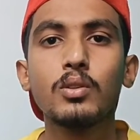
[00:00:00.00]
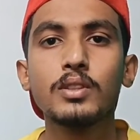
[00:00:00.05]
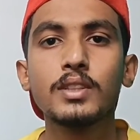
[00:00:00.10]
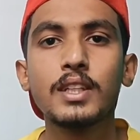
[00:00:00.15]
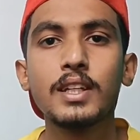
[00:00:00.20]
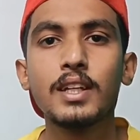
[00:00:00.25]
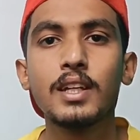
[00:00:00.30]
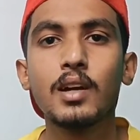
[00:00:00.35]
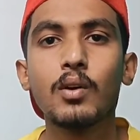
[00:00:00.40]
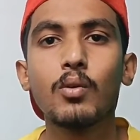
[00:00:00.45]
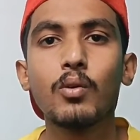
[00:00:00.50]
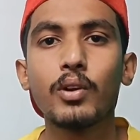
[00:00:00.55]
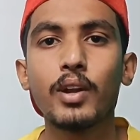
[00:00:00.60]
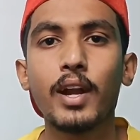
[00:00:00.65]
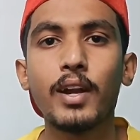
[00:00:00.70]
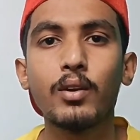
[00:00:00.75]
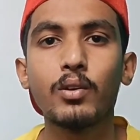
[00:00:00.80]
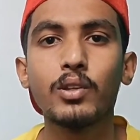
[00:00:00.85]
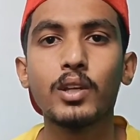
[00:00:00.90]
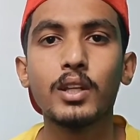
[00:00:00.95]
स्किन है वो
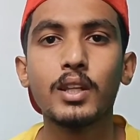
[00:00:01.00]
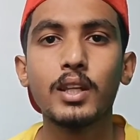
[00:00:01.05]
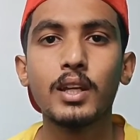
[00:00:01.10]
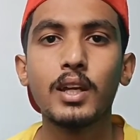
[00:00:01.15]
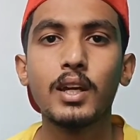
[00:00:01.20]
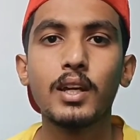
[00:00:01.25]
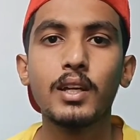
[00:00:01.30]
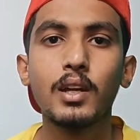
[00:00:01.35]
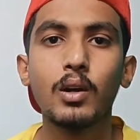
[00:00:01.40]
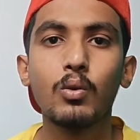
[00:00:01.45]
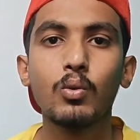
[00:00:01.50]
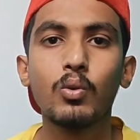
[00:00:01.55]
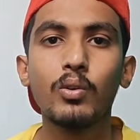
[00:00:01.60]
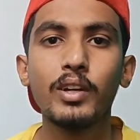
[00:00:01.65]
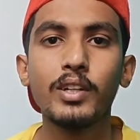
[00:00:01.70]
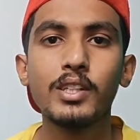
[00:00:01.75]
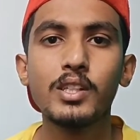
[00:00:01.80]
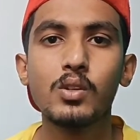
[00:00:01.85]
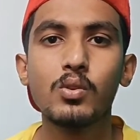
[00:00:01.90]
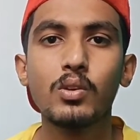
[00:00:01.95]
रेड हो जाती है या उनको
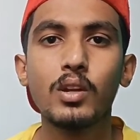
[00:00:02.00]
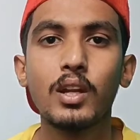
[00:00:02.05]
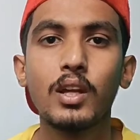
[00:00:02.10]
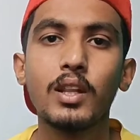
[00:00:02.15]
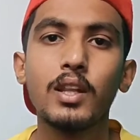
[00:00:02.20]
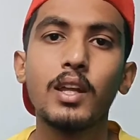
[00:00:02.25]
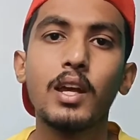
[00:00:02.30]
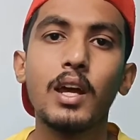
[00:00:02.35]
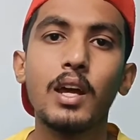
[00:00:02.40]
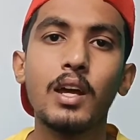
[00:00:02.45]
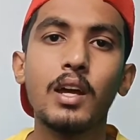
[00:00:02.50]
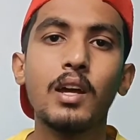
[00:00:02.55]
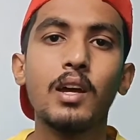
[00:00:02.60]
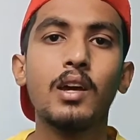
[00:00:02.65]
इचिंग होने लगती है